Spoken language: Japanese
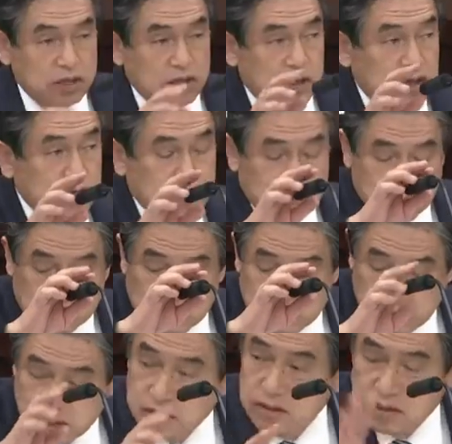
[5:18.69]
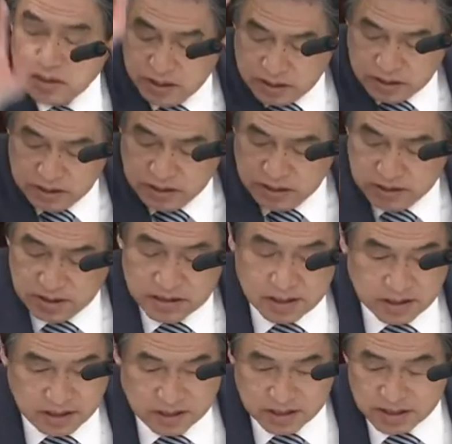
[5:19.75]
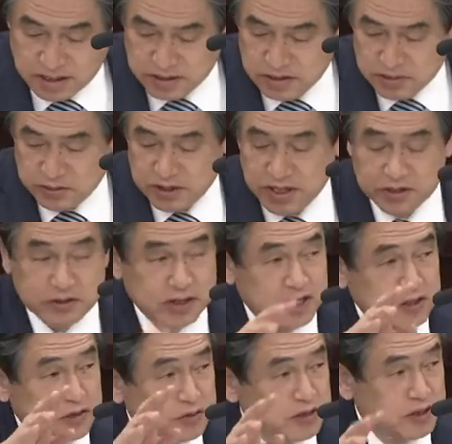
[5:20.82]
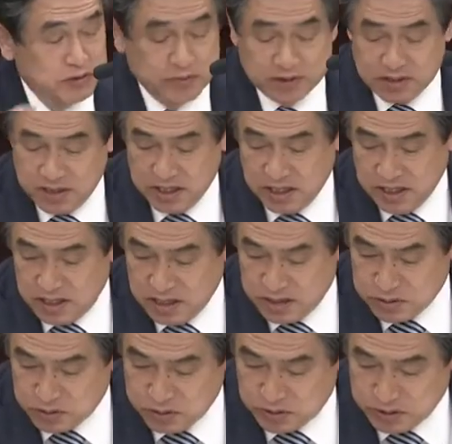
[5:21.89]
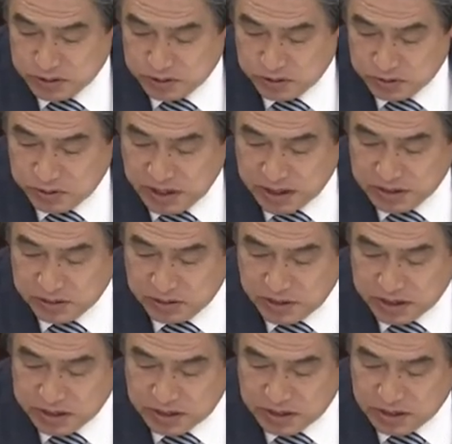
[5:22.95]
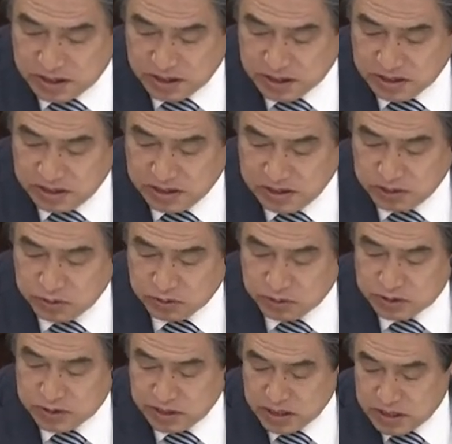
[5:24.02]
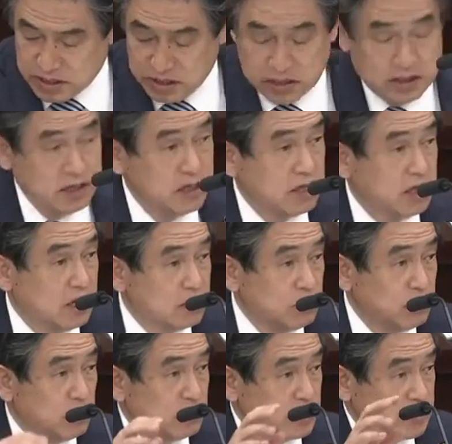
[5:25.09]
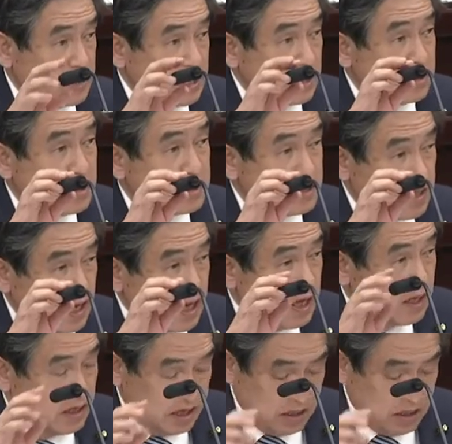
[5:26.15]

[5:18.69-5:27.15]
若松金重君。会長会長ありがとうございます。それであのあの畑中委員と田中委員にあのお聞きしたいんですが、